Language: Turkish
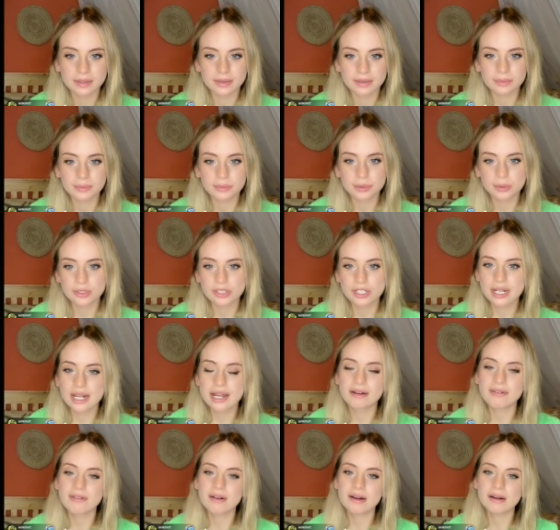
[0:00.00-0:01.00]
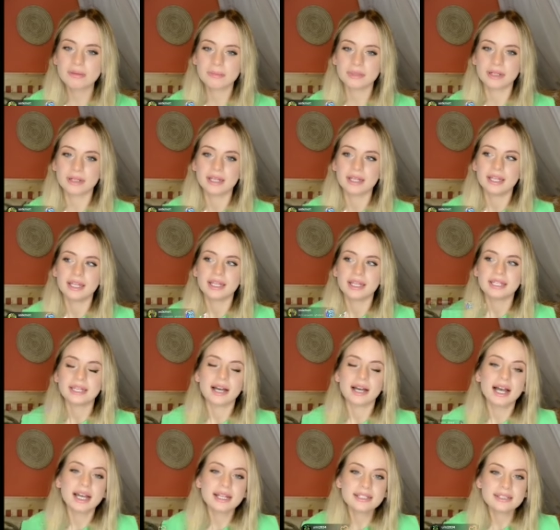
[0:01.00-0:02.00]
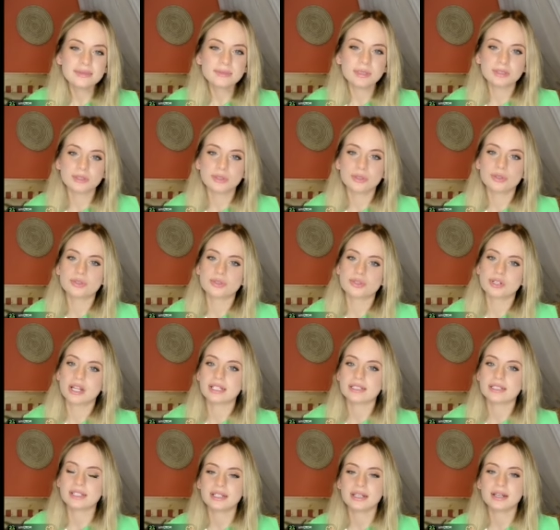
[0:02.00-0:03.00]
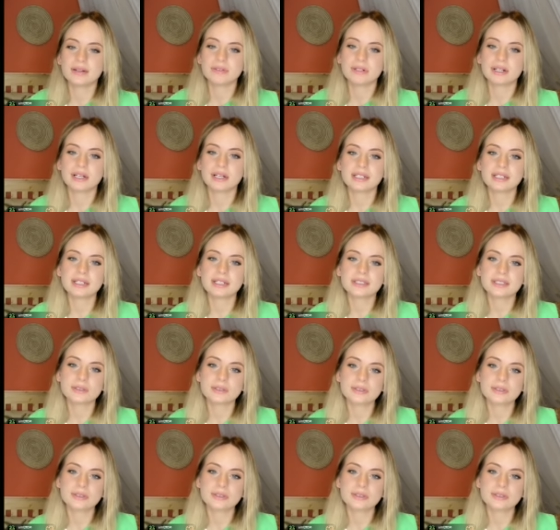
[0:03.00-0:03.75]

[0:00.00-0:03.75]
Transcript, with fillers: Projeler var mı? Ya her zaman görüşülen şeyler var arkadaşlar.